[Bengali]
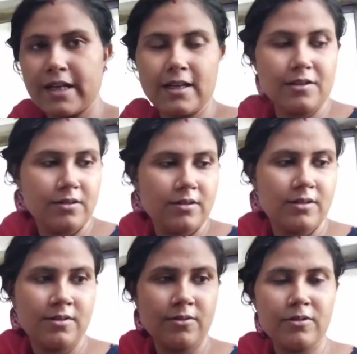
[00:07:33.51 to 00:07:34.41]
গেল
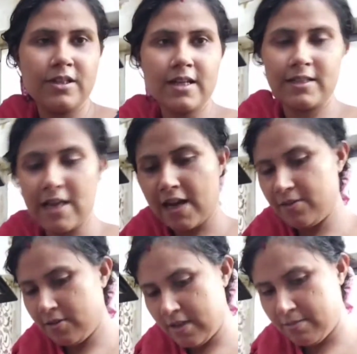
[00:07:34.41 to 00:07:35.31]
চান
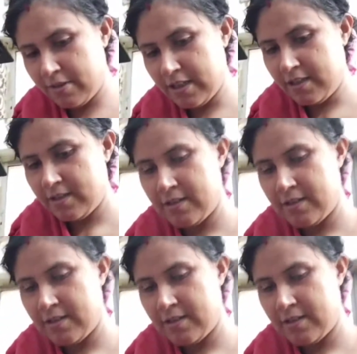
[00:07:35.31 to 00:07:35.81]
করাবো না